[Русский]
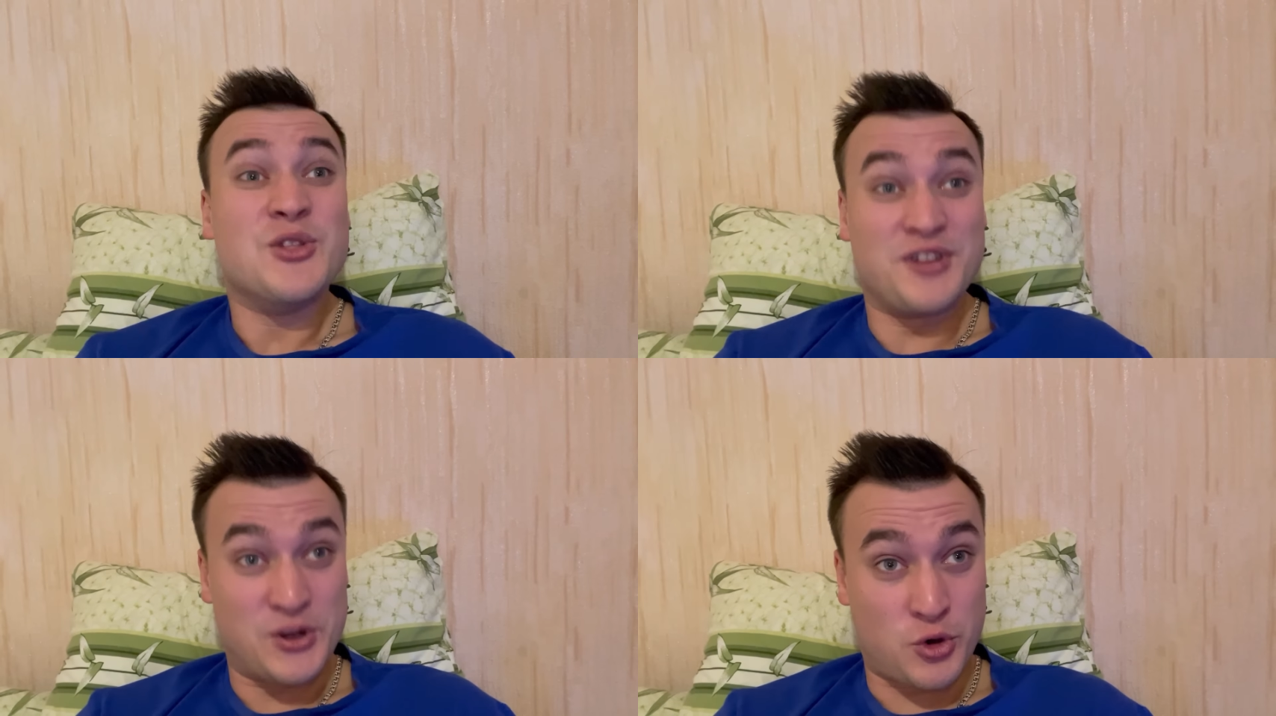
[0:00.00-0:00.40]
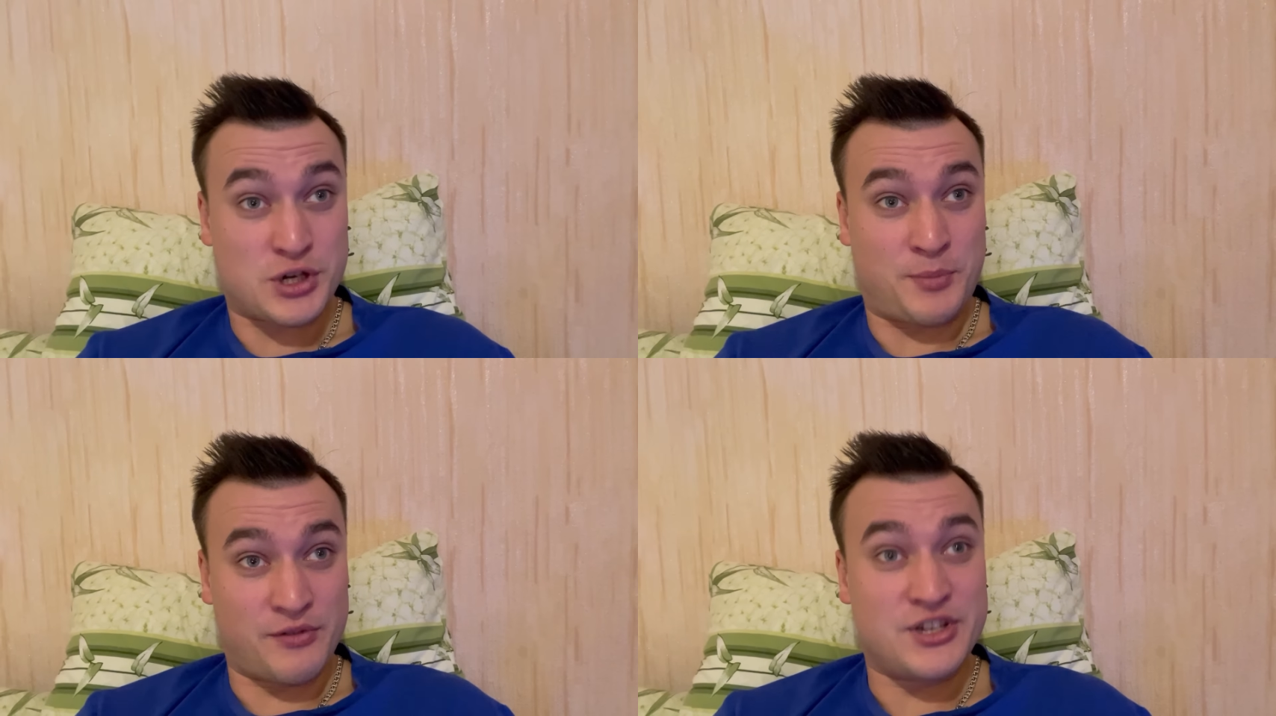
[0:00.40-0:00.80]
Ну в них
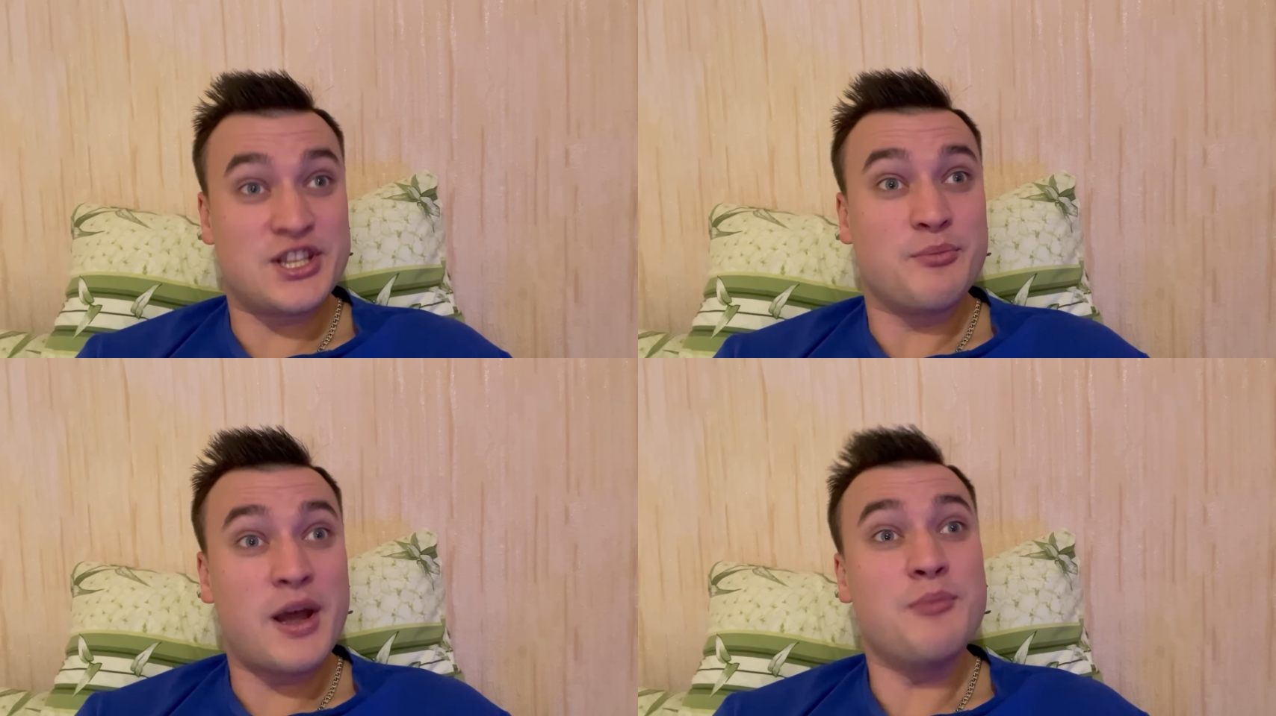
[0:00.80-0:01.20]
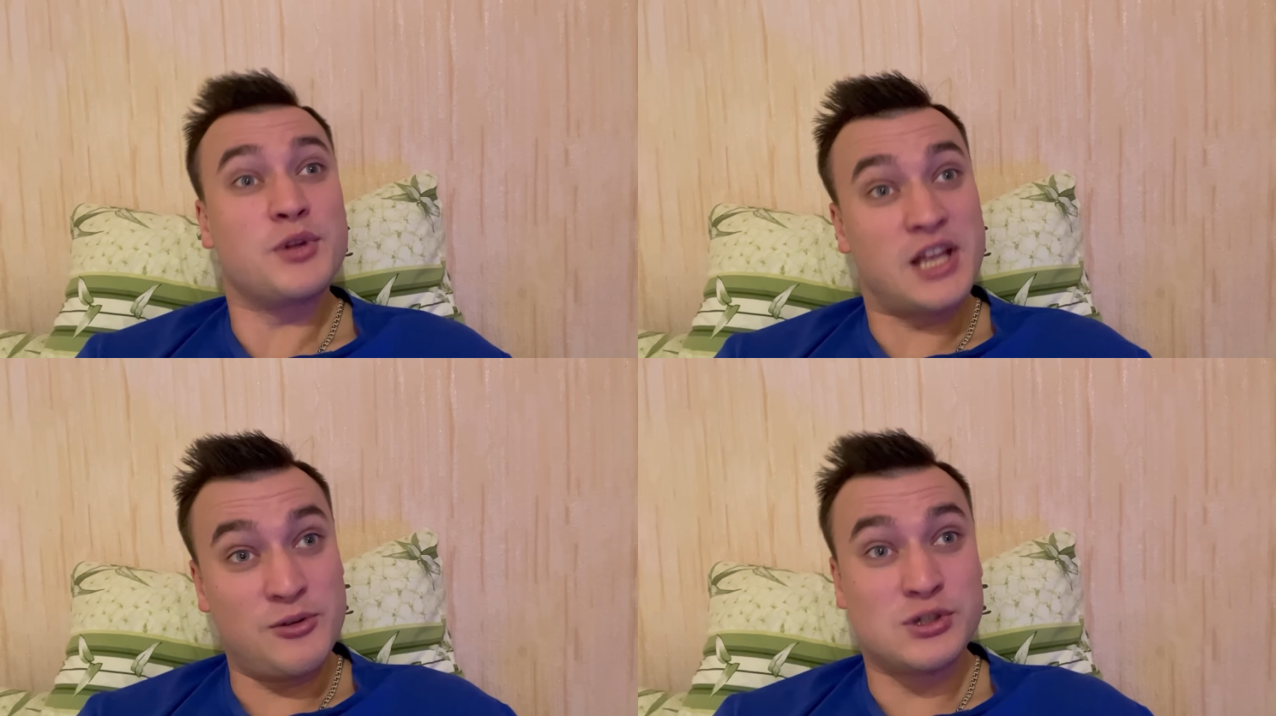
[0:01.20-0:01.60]
уже привычные бои
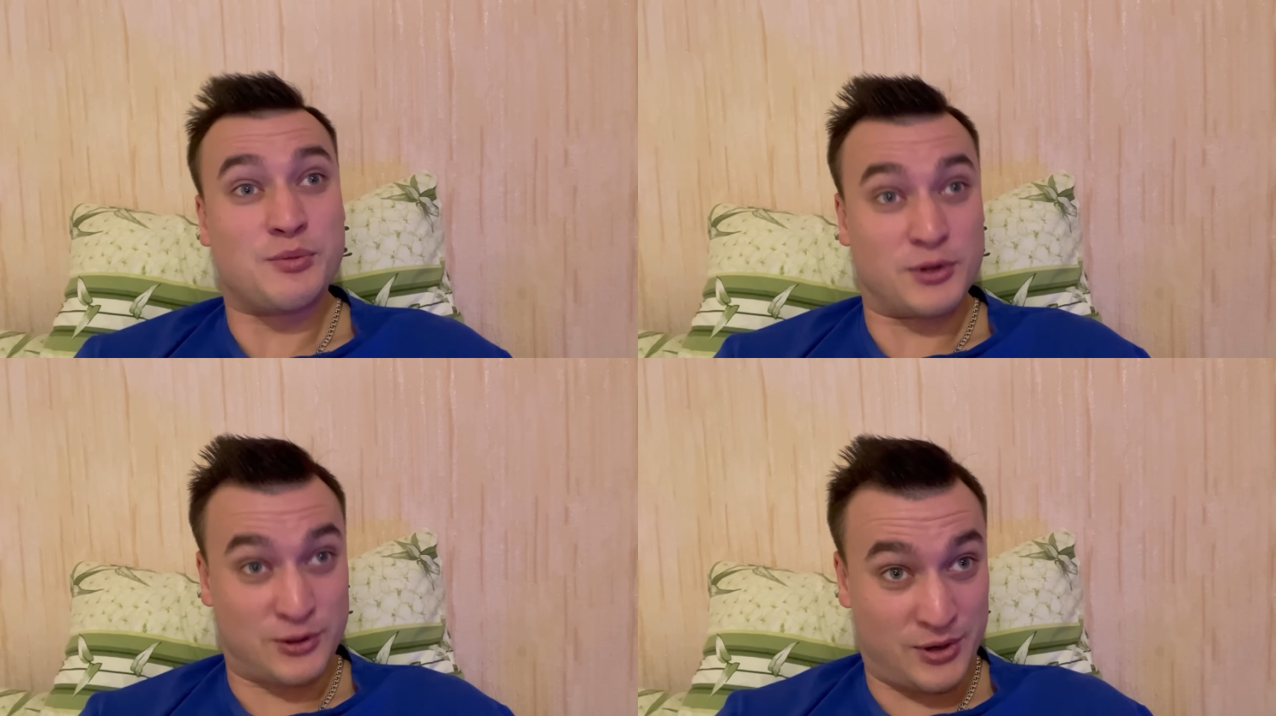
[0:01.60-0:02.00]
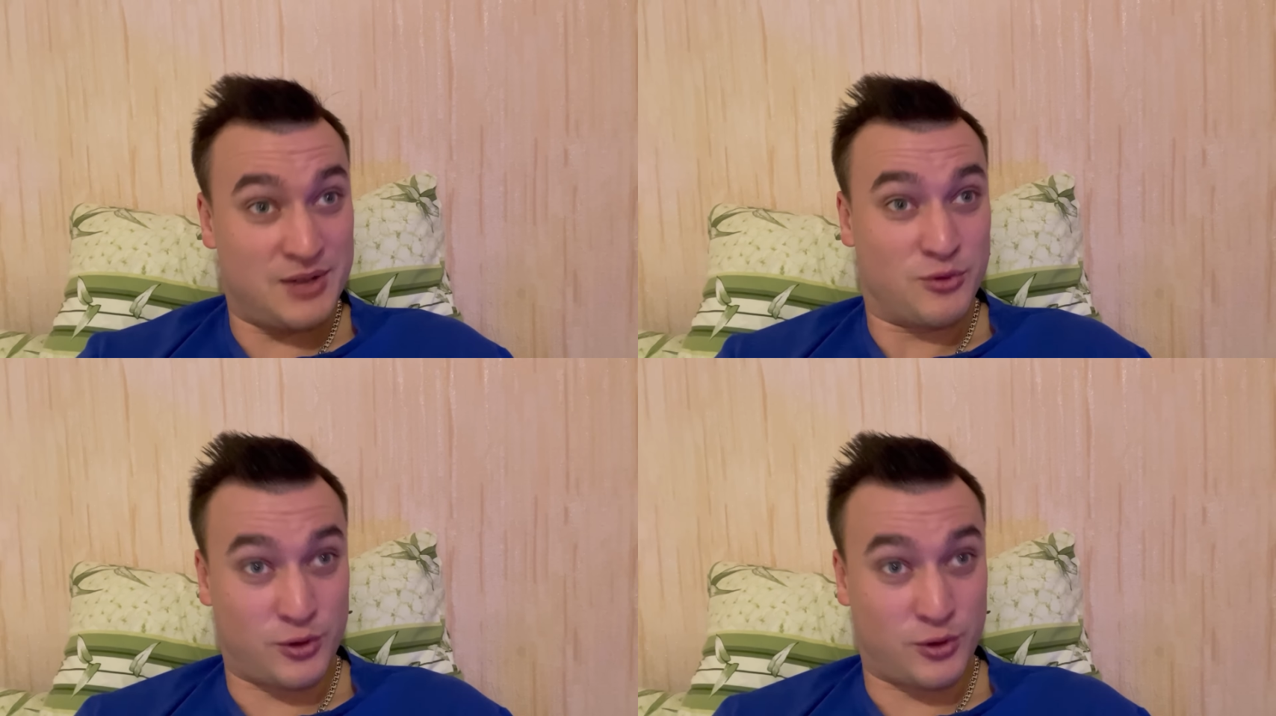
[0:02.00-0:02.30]
подаются под другим